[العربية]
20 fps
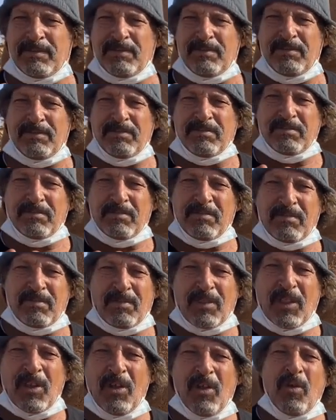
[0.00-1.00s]
طيب
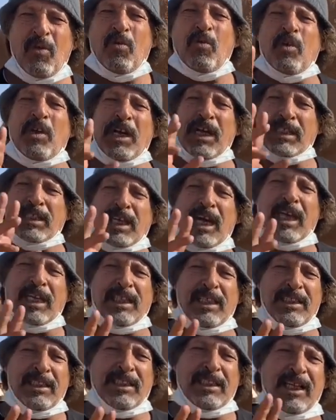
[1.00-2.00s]
واليسار
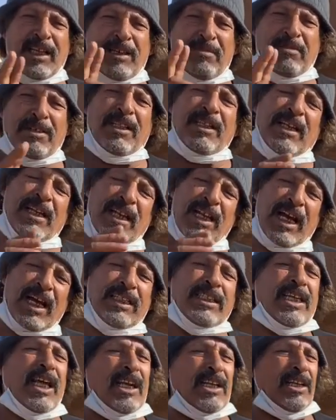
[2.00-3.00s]
ثنتين باذن الله
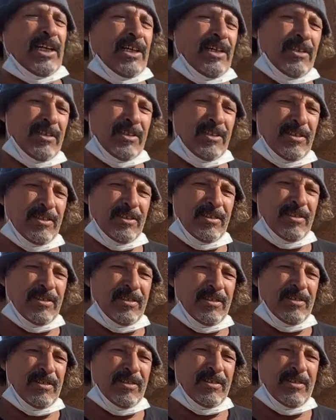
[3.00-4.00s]
تلقى
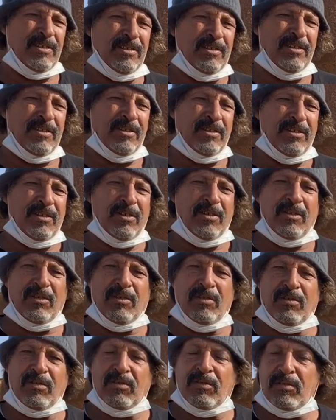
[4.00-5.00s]
طيب ممكن
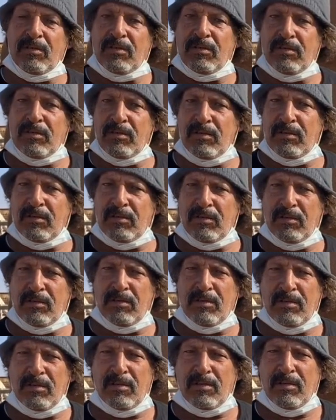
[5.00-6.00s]
تصير ثنتين
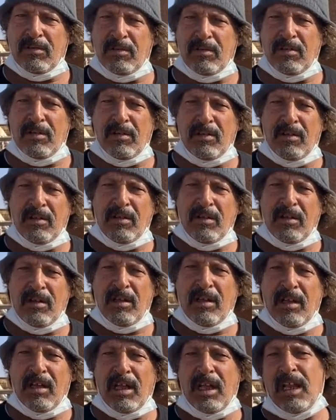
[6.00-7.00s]
وبعدين
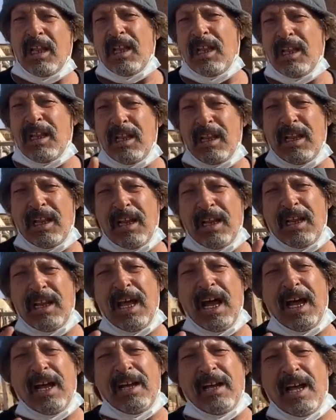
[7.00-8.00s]
تتختم أه لا, إيه،
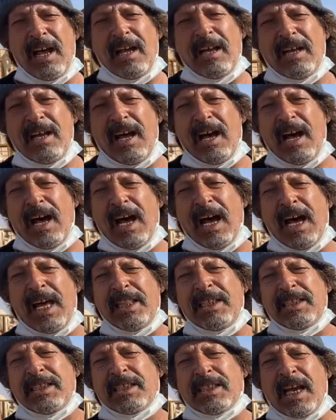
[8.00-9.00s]
لا
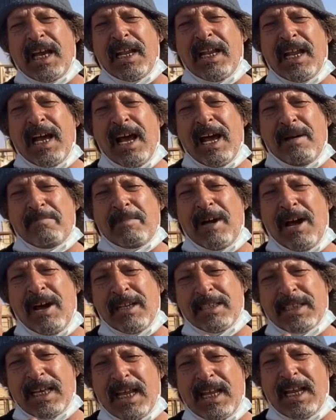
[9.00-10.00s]
هذه كانها ما
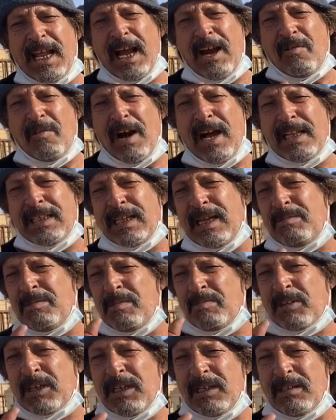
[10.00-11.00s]
كانها والده
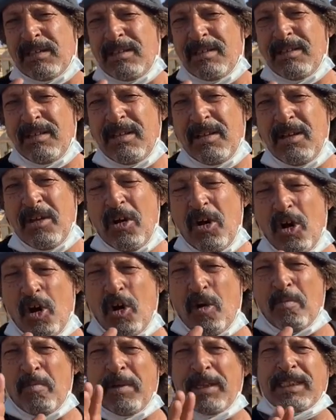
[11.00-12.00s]
ممكن طيب.
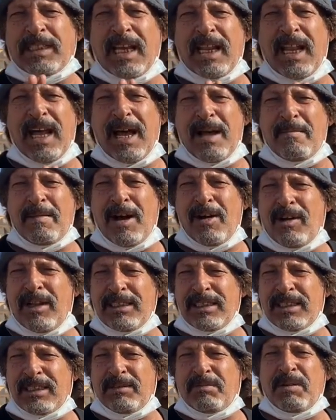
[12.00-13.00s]
امه كانها ما
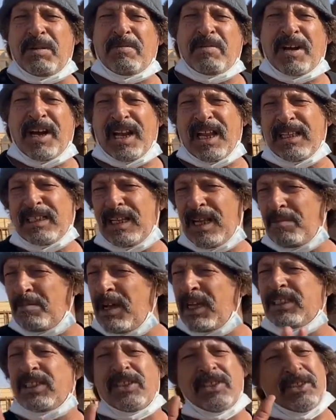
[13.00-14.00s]
ولدت من بكرتها ما
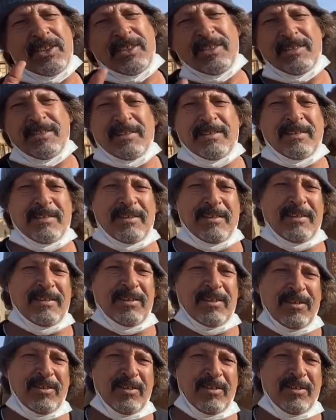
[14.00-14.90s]
تجي طيب